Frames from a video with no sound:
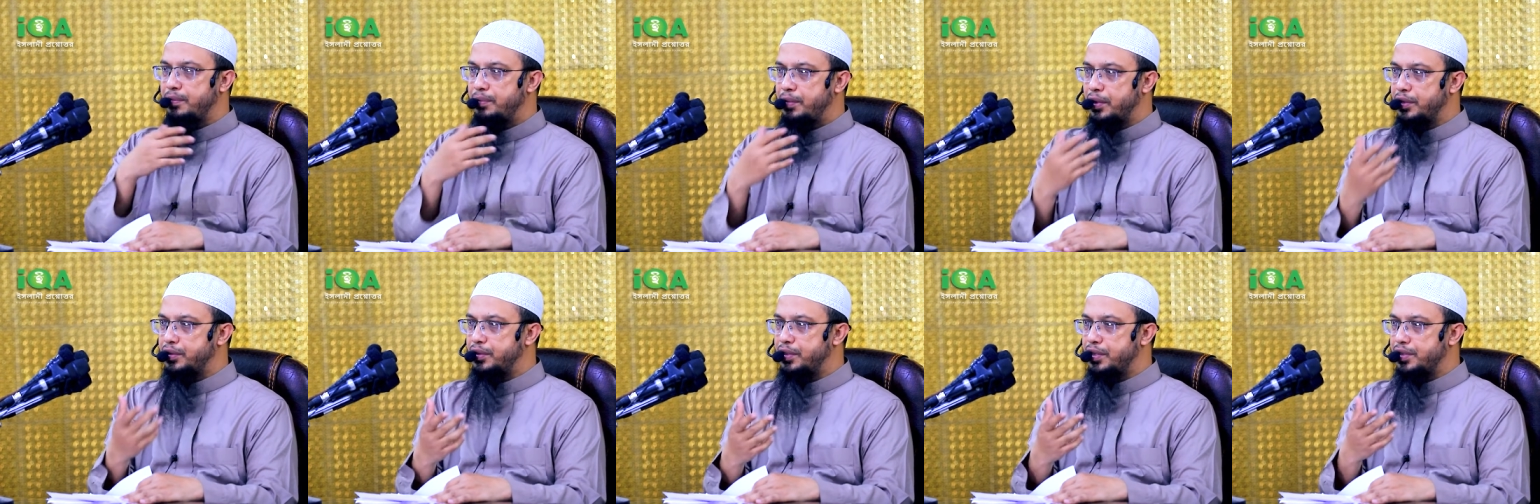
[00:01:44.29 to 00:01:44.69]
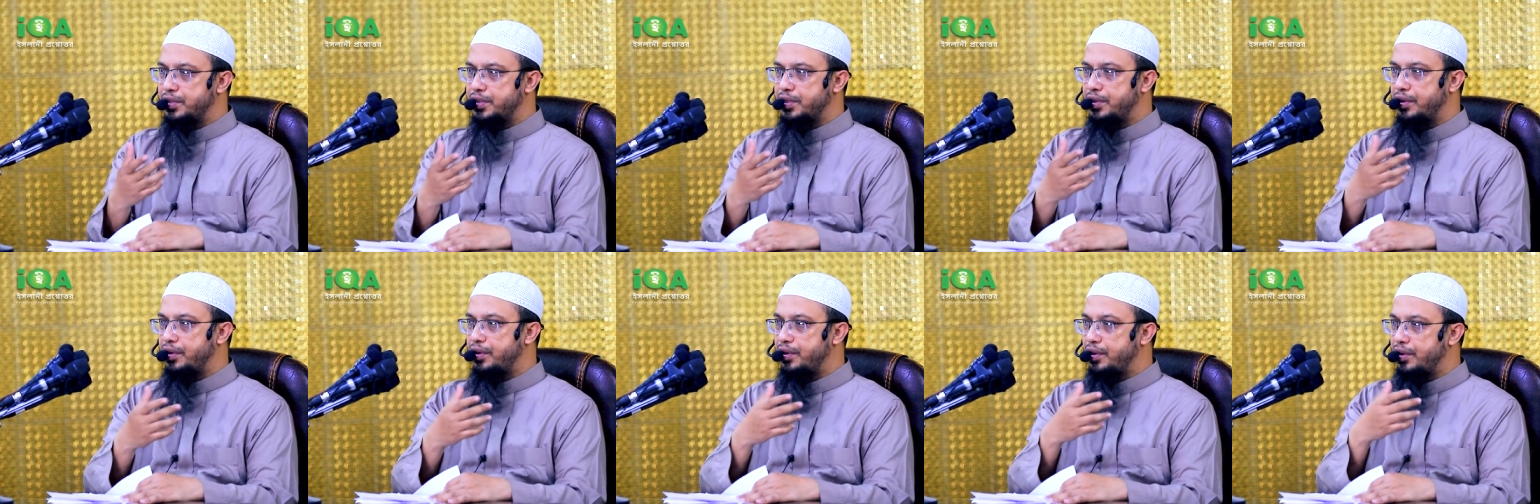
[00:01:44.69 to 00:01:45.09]

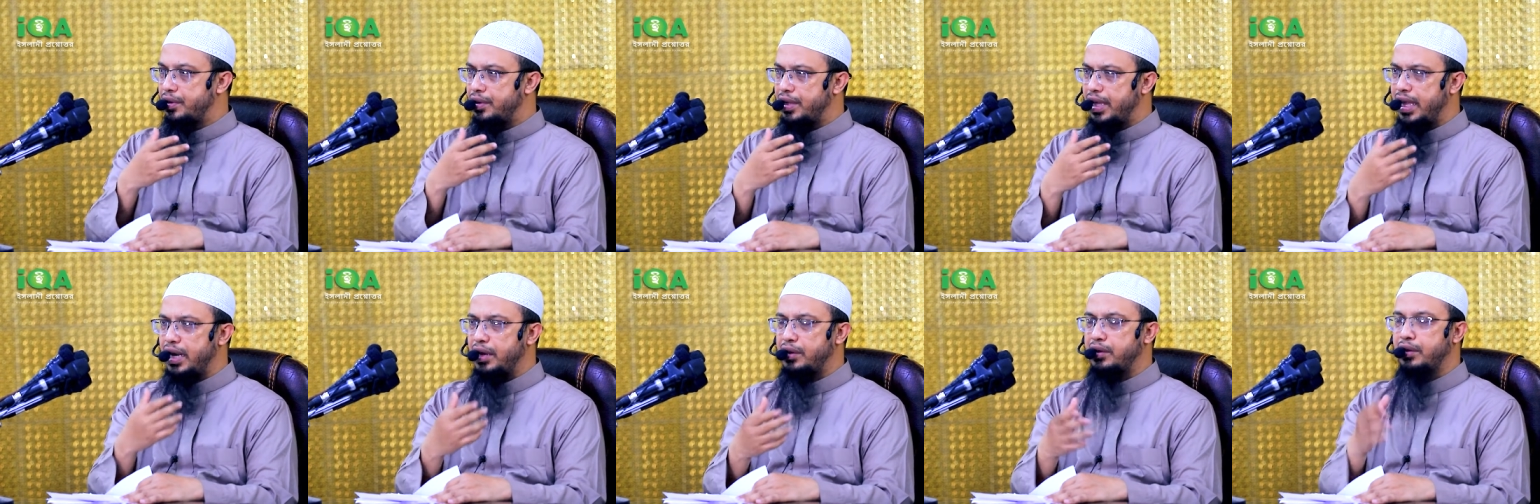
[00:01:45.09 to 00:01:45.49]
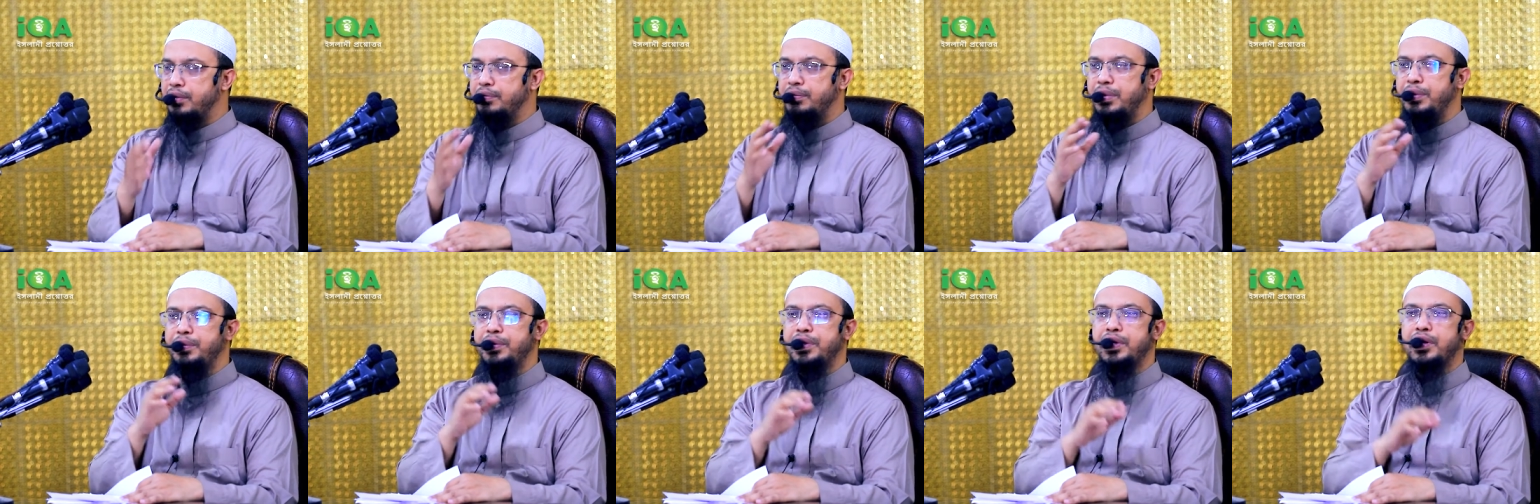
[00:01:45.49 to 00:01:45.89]
বদনজর এরকম
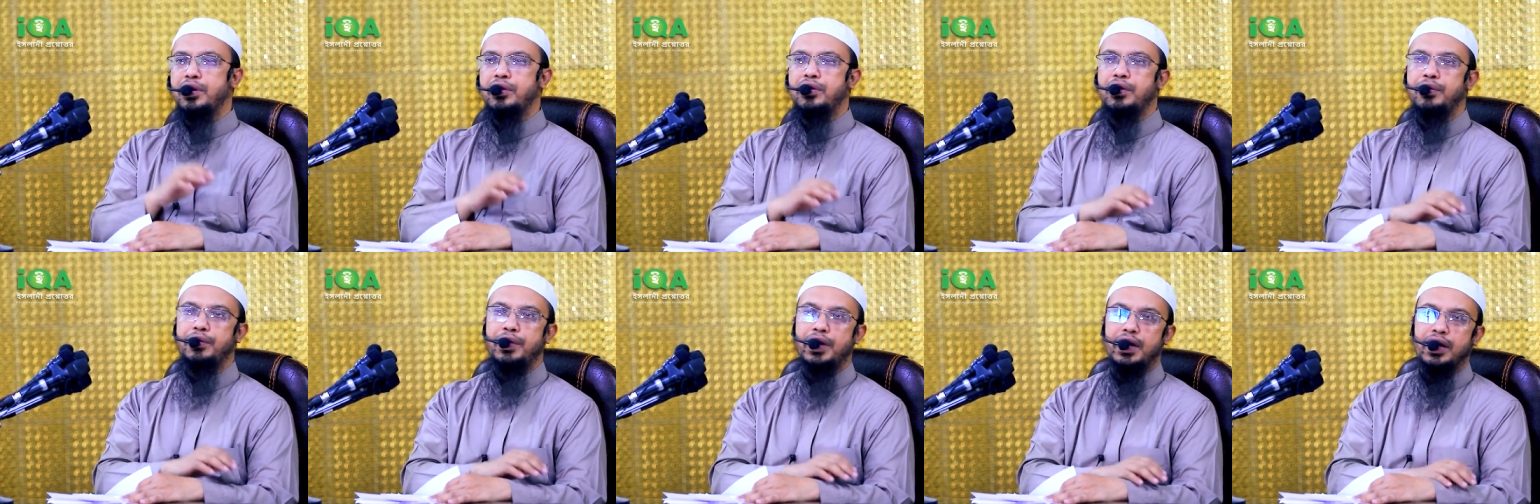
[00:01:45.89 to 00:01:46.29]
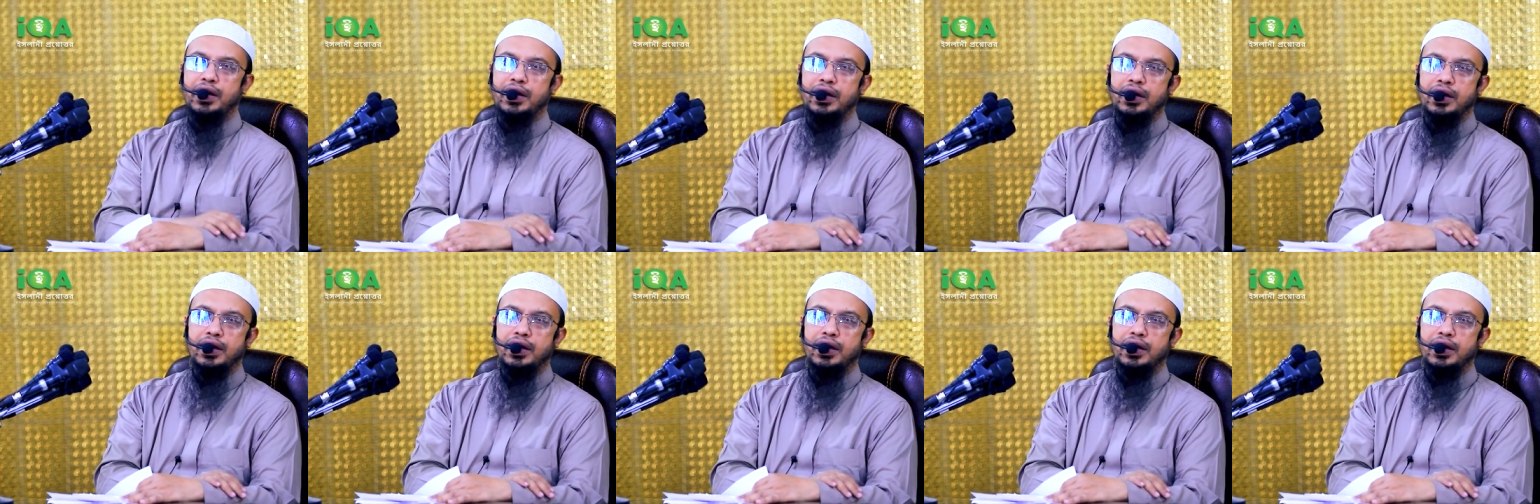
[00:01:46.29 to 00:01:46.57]
বিভিন্ন রকমের